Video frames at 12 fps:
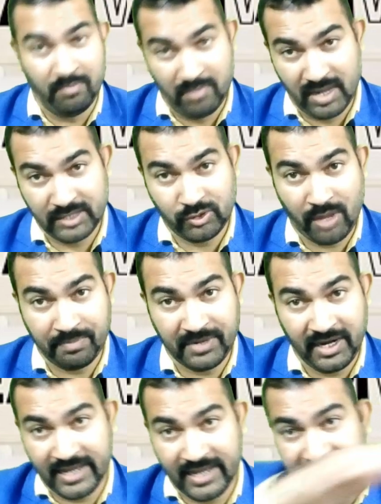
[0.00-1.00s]
बात तो आपकी
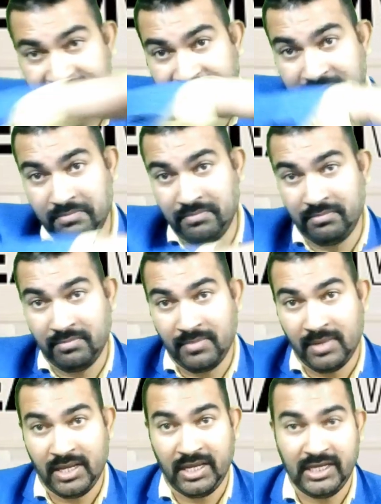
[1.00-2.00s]
लगी सही
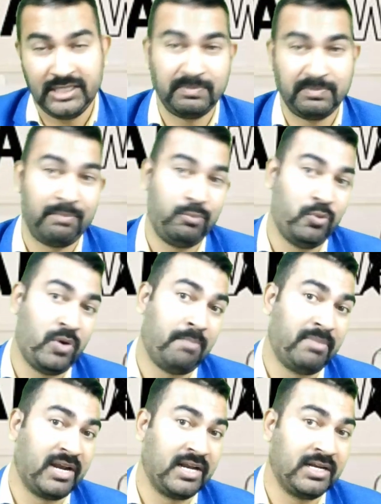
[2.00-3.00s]
इस पर पूरा
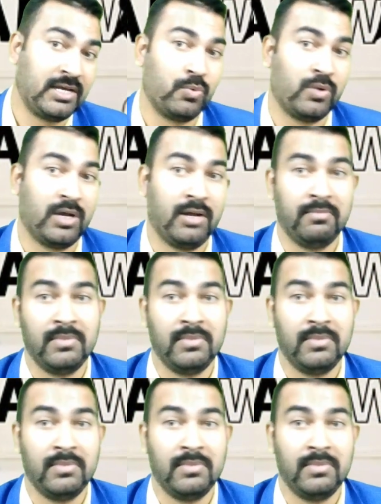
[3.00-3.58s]
मनन करूंगा